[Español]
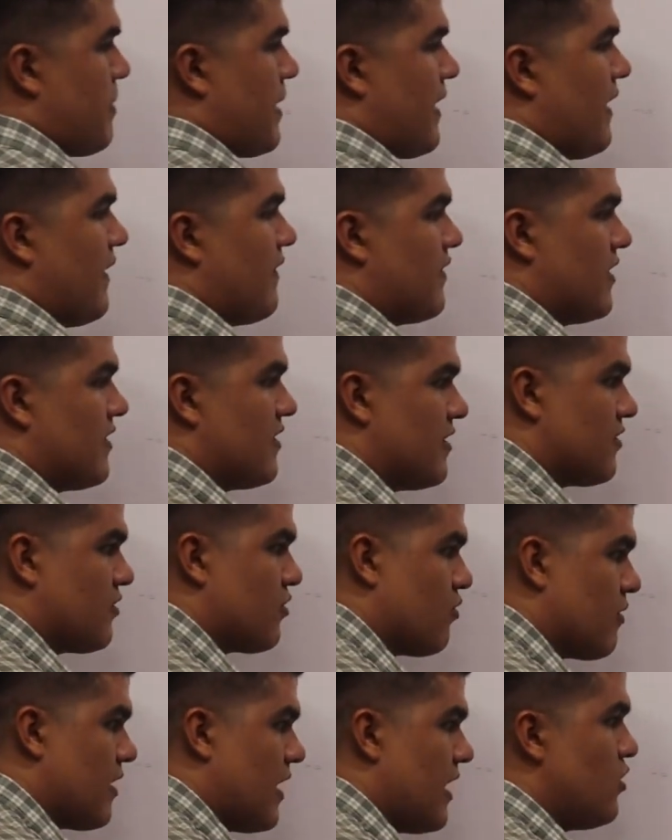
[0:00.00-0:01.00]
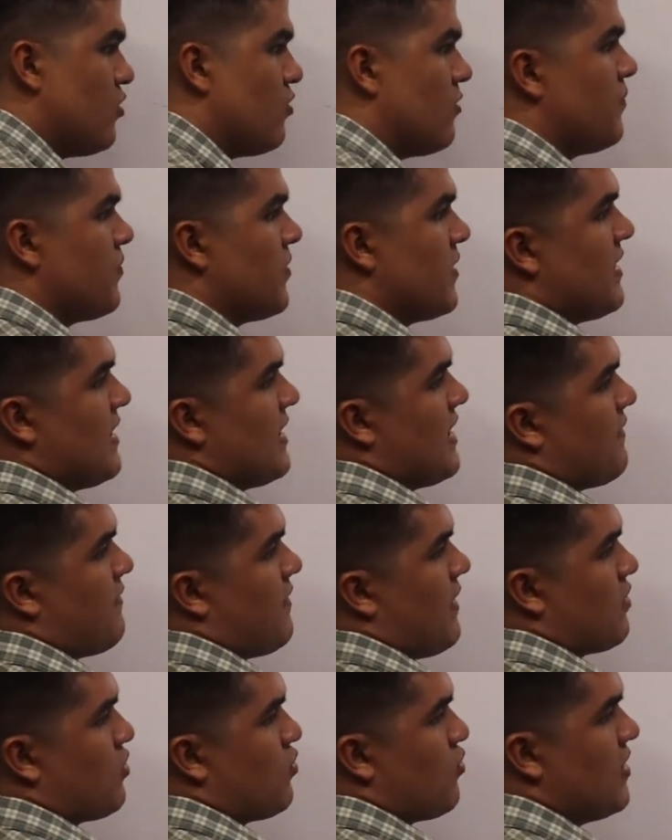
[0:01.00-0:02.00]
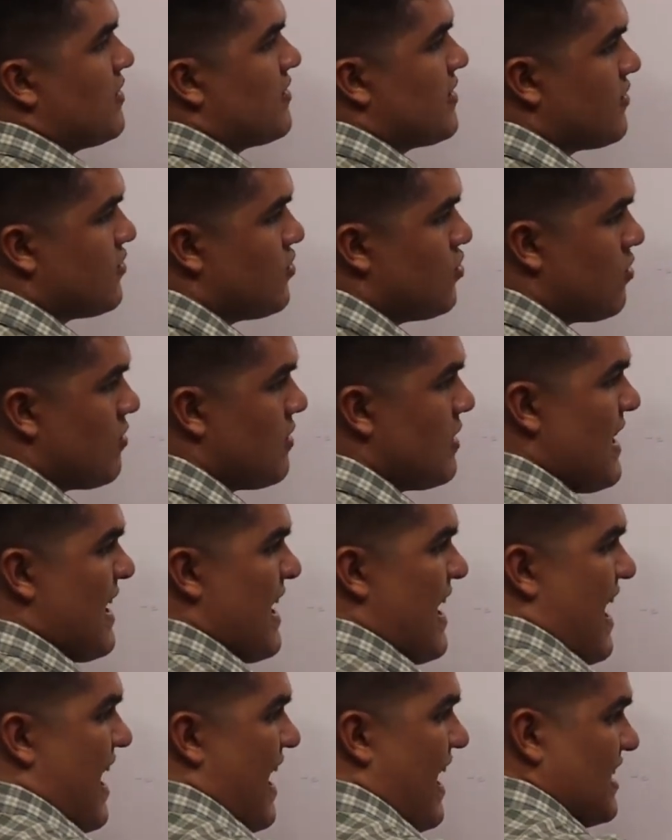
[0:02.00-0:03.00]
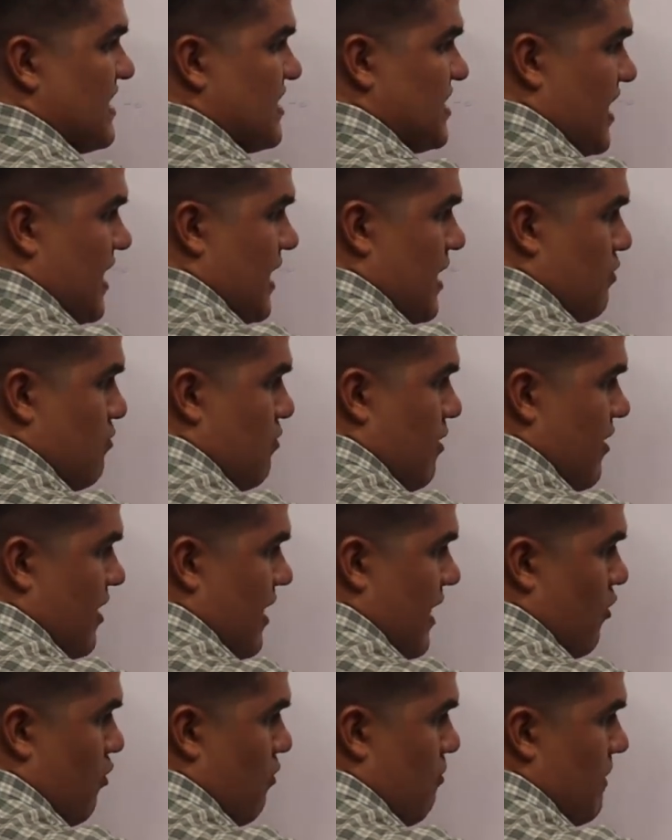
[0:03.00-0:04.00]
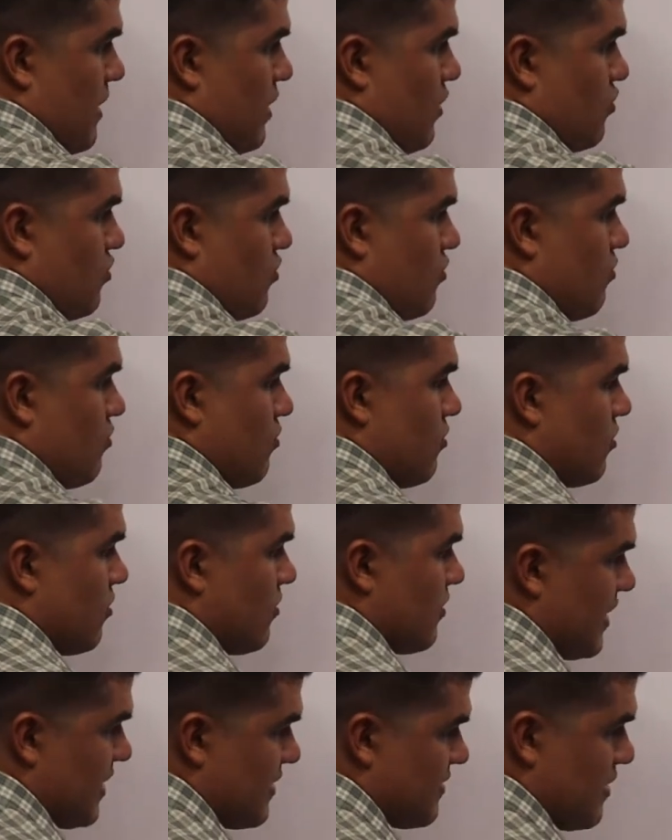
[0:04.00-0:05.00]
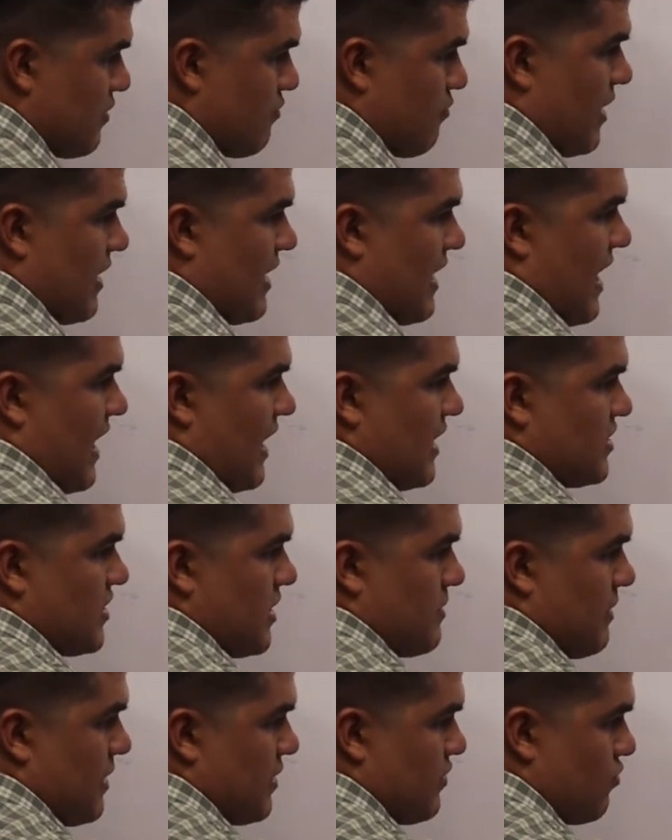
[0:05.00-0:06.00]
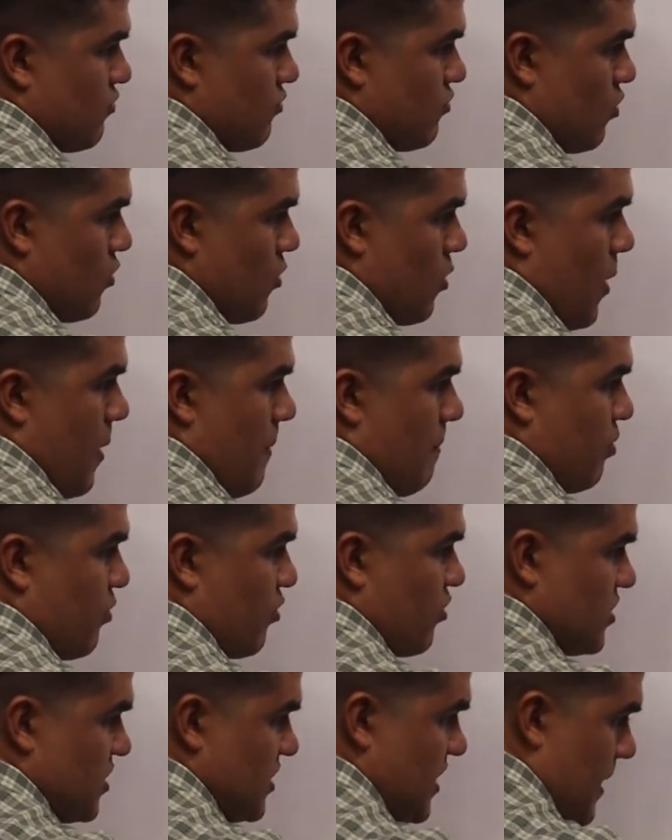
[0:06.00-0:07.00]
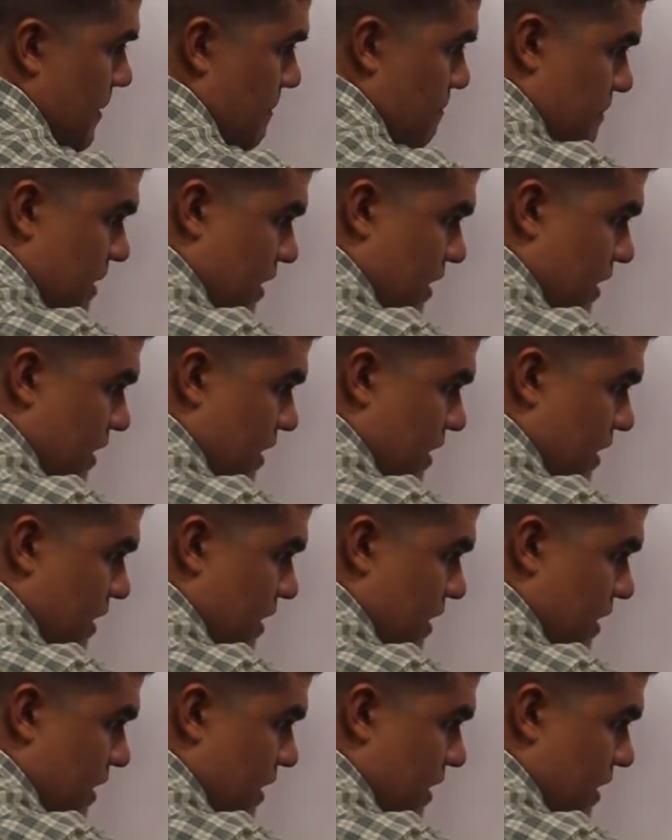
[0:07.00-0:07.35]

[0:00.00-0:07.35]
paréntesis. Con ello la factorización a y al cuadrado menos 1 es igual a y más 1 por y menos